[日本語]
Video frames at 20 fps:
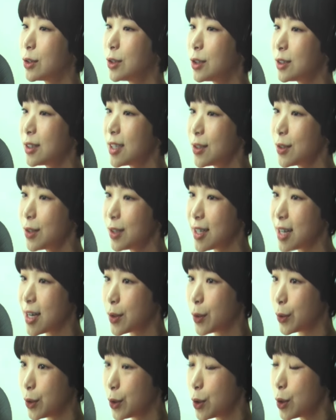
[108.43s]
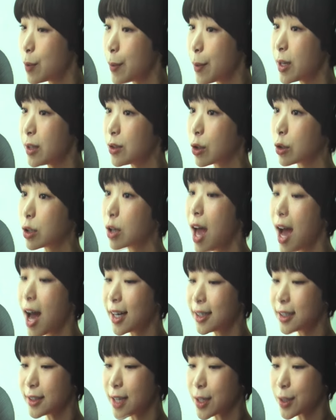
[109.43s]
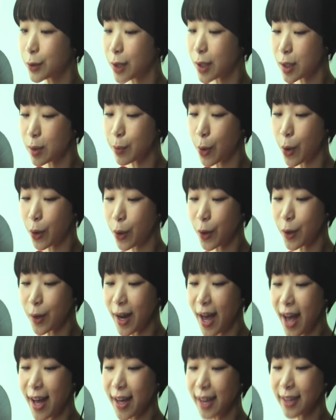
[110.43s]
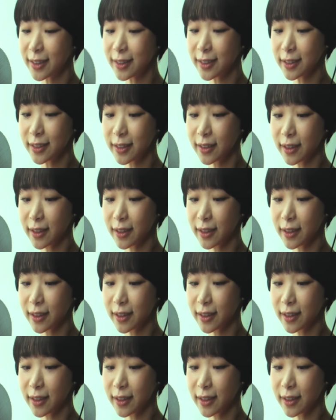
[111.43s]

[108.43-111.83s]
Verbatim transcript: この手のひらの郵便局、あなたの手にもほら。